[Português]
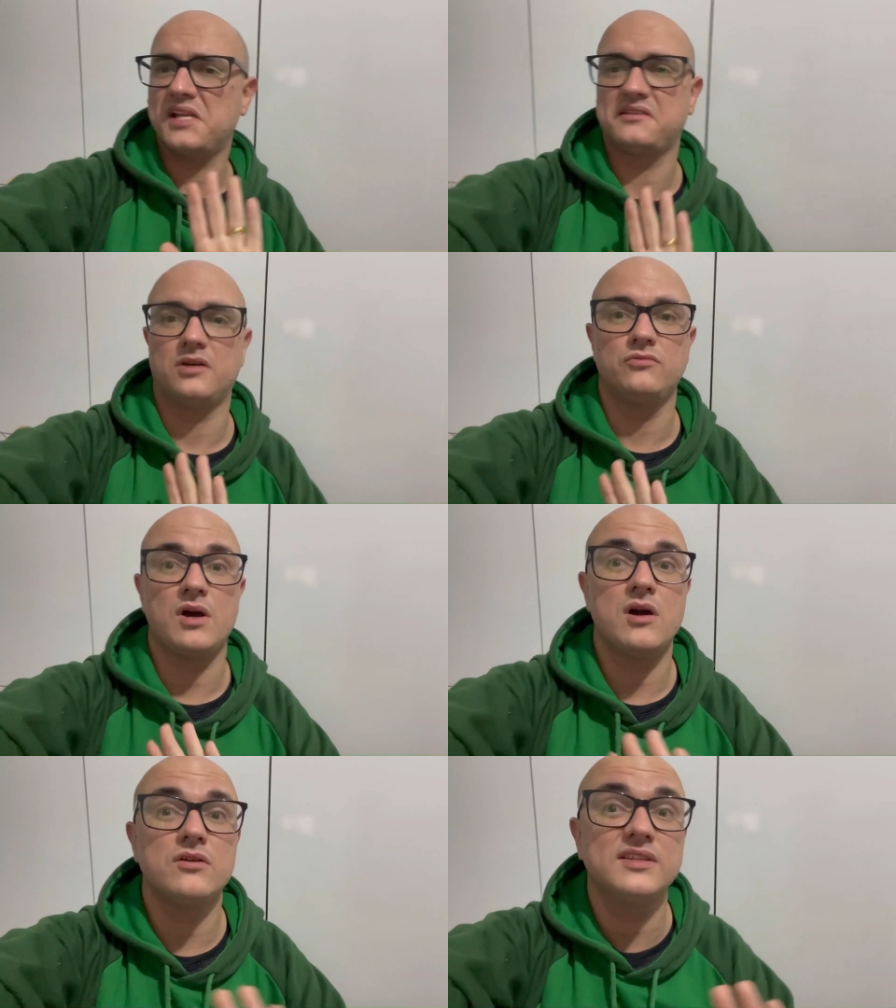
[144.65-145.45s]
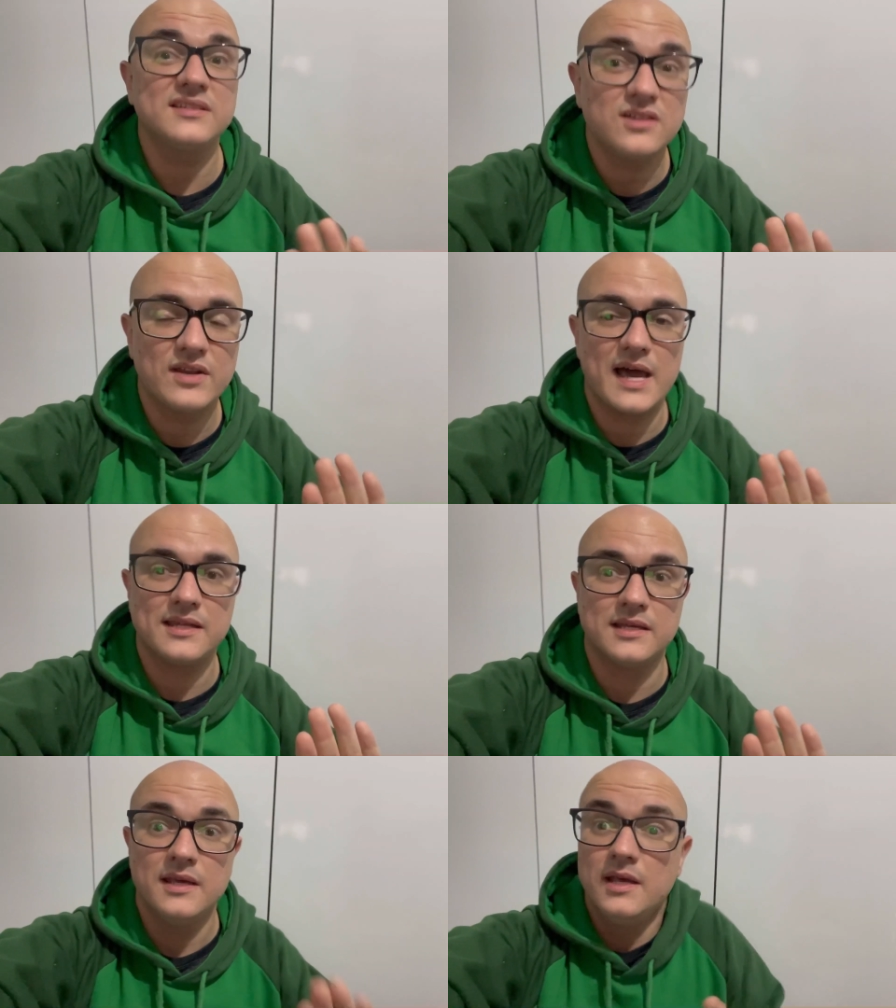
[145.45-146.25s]
então não aconteceu
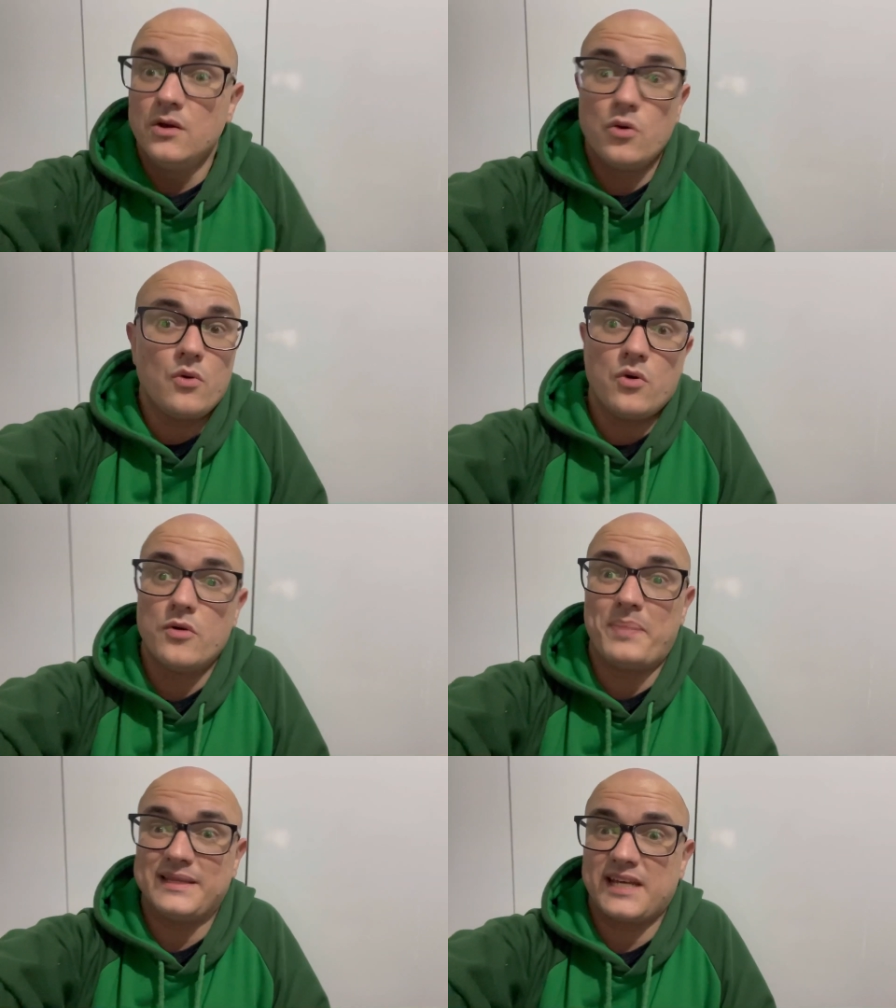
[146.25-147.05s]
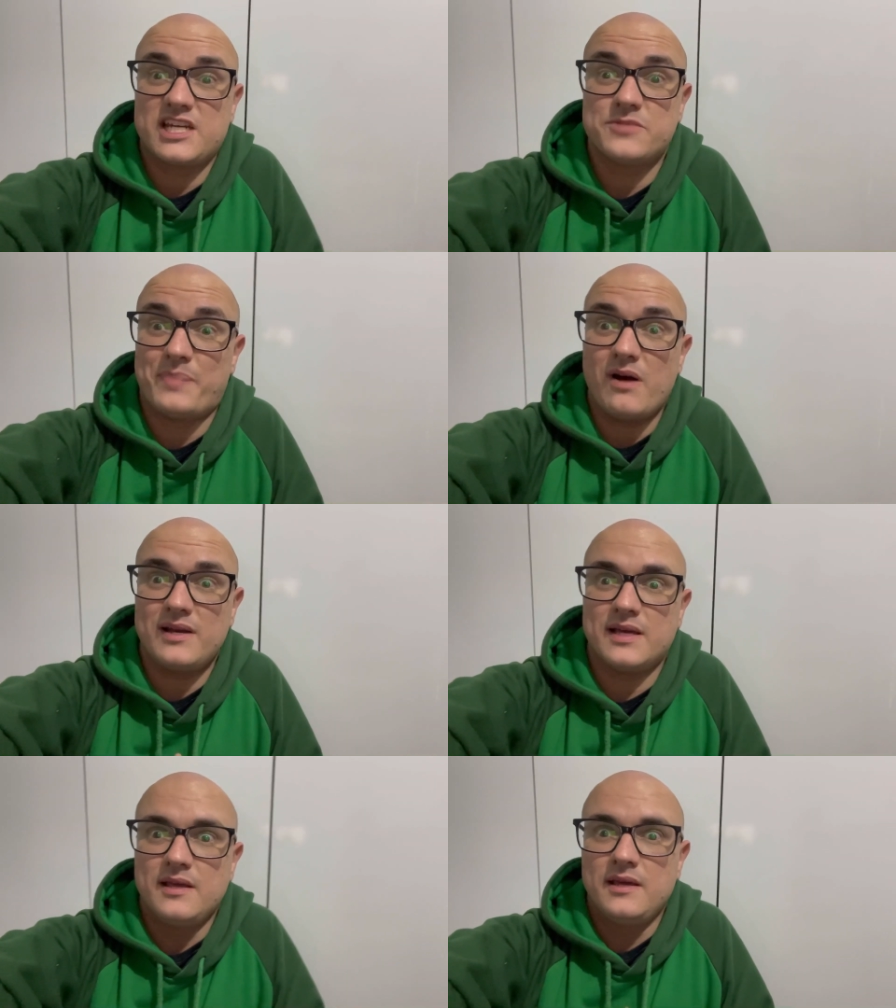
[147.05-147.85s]
nada. O, o Patrick de Paula,